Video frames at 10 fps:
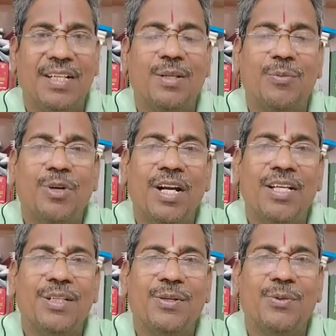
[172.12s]
இந்த
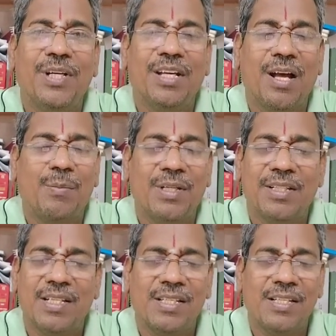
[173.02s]
முன்னாடி இருக்கக்கூடிய
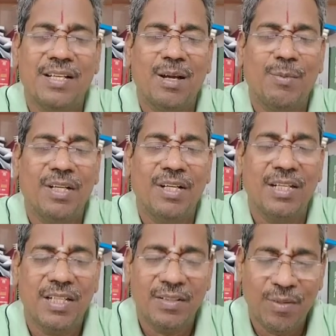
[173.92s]
ராமன் தசரத ராமன்
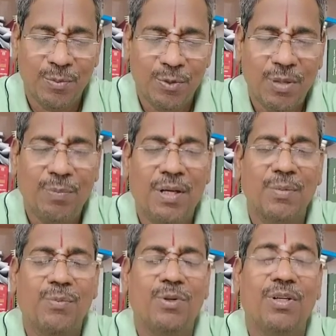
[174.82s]
இல்லை இவன் மூல
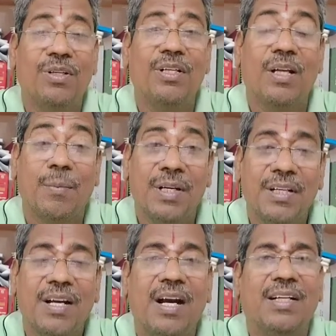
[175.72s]
பரம்பொருள்
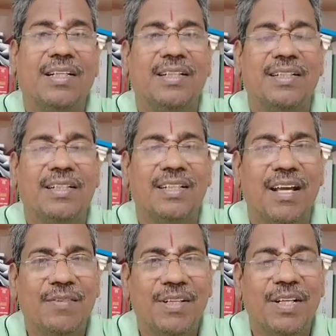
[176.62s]
நமக்காக இந்த
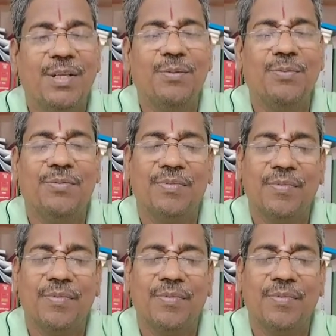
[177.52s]
தேவர்களையும்